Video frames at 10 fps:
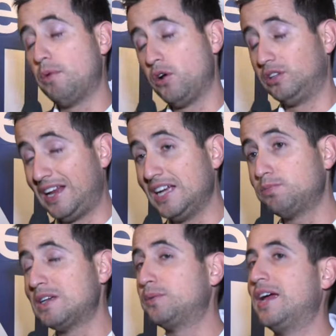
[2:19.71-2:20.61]
Y bueno, y
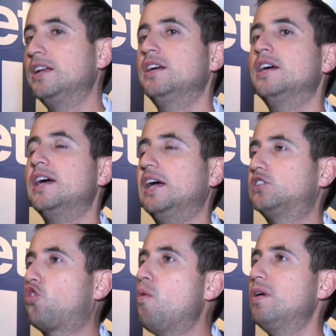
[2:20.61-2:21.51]
tres más bien,
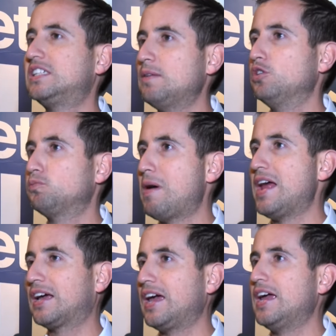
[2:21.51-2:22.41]
es cómo hacemos
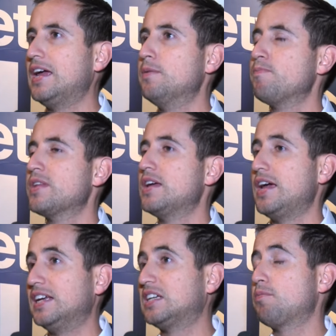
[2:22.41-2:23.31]
para que
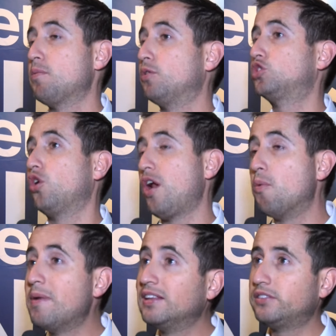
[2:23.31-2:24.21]
esa proporción
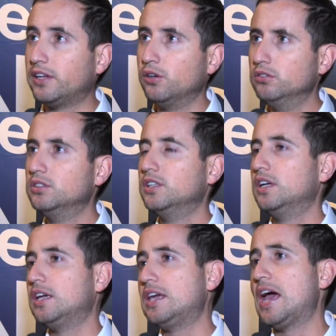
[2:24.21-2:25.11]
aumente, ¿no?
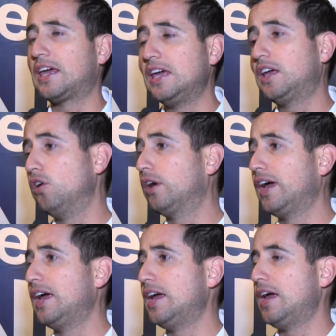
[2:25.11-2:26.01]
Y aquí creo
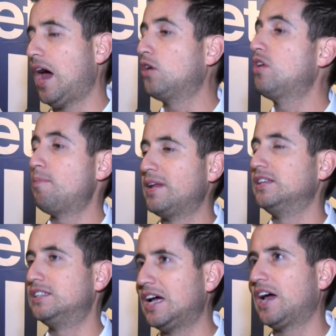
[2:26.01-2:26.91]
que hay un
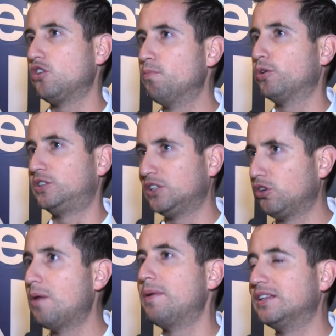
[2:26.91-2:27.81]
aprendizaje, hay un
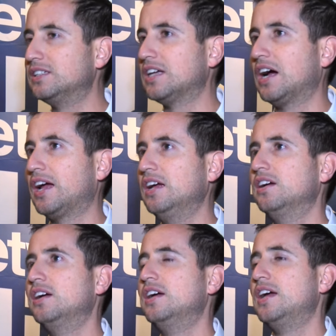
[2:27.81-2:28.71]
proceso de aprendizaje
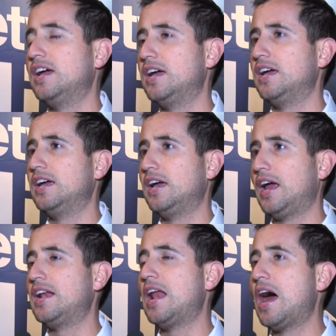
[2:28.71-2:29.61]

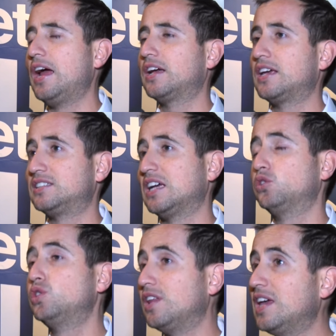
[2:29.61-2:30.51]
eh, en la, que está
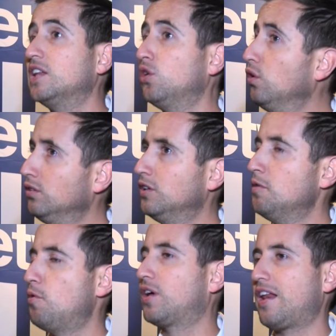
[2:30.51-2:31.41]
sucediendo,
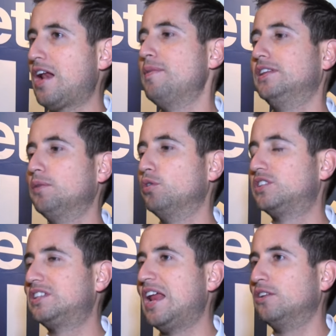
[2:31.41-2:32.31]
porque realmente
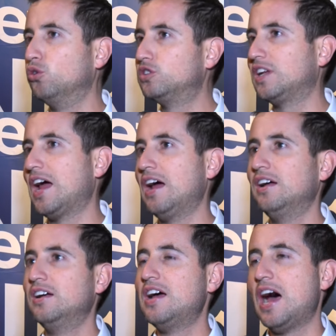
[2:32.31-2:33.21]
pues la industria
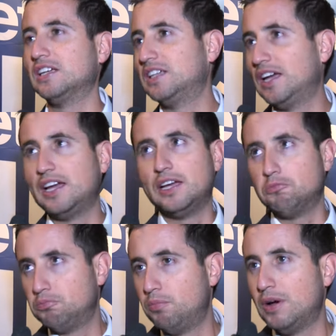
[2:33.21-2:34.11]
hace
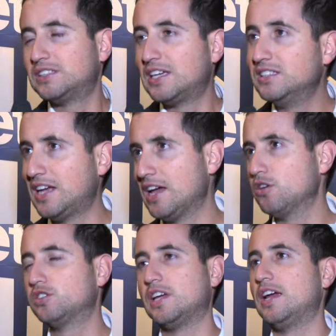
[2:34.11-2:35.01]
pues 15
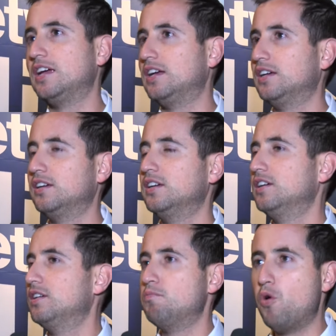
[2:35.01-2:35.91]
años se
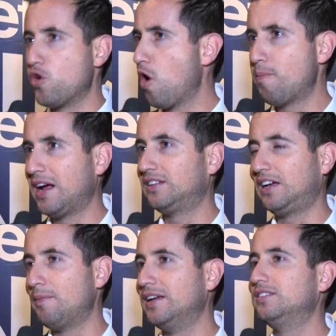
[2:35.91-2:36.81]
murió
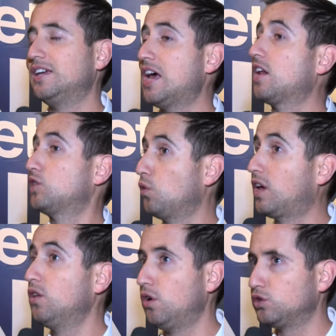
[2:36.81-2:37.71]
prácticamente y ha
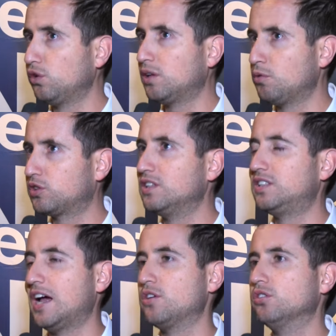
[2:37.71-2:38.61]
resurgido en los últimos
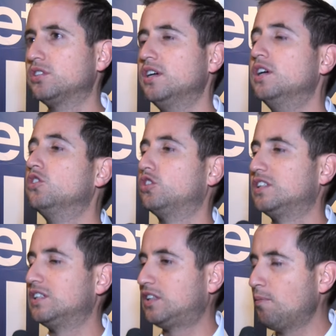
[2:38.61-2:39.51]
15 años.
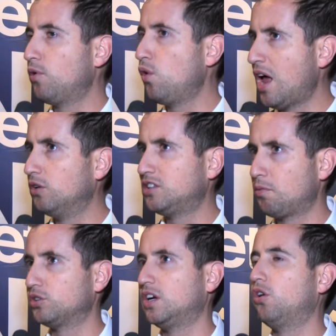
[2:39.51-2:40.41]
Entonces está por un lado ese
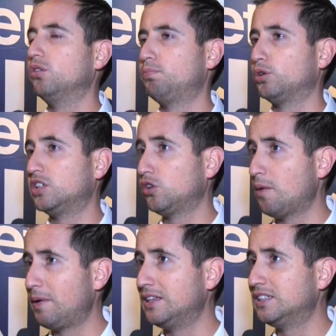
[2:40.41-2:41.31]
proceso, de
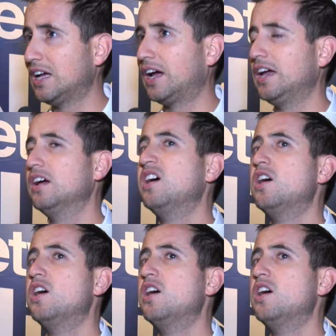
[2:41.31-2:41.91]
aprendizaje,